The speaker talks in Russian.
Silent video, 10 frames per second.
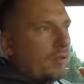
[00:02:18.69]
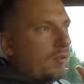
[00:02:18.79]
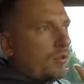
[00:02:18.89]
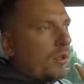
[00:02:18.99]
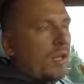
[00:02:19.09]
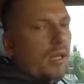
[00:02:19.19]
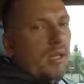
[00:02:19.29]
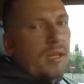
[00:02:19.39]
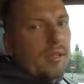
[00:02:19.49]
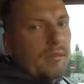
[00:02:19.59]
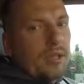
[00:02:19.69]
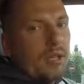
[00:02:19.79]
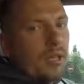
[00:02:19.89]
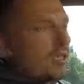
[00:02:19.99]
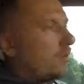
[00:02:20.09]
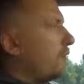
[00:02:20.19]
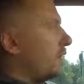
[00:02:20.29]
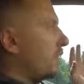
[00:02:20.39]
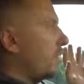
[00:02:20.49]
вот только когда она выезжает с салона,